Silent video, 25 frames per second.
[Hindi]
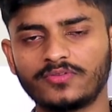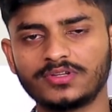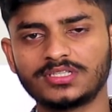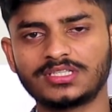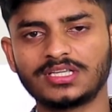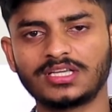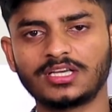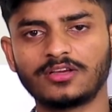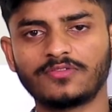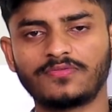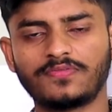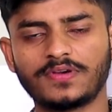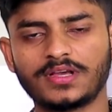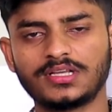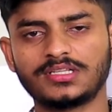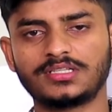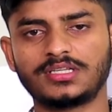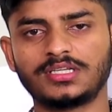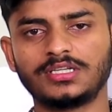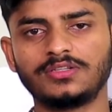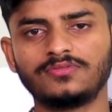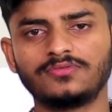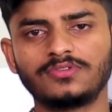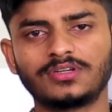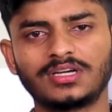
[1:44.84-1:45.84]
पवन सिंह के
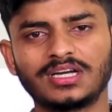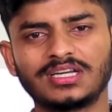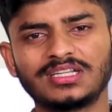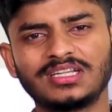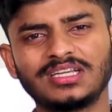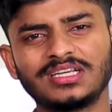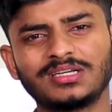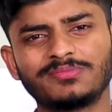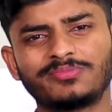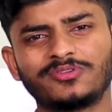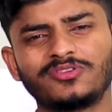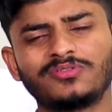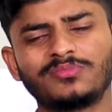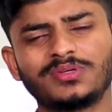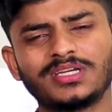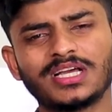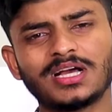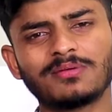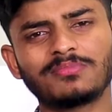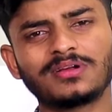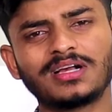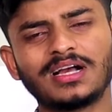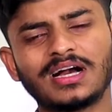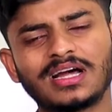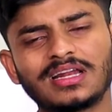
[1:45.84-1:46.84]
फैंस हैं वो कहते हैं कि पवन
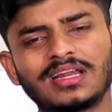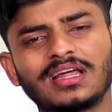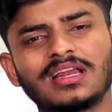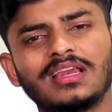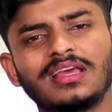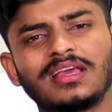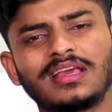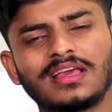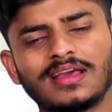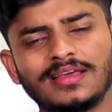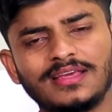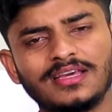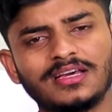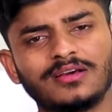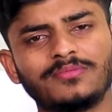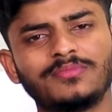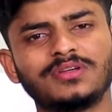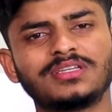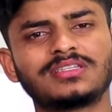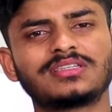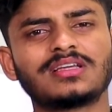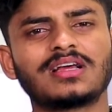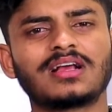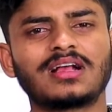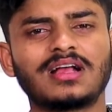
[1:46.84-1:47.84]
भैया आप गाना लेके आइए
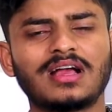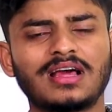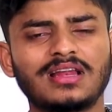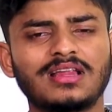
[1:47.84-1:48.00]
हमेशा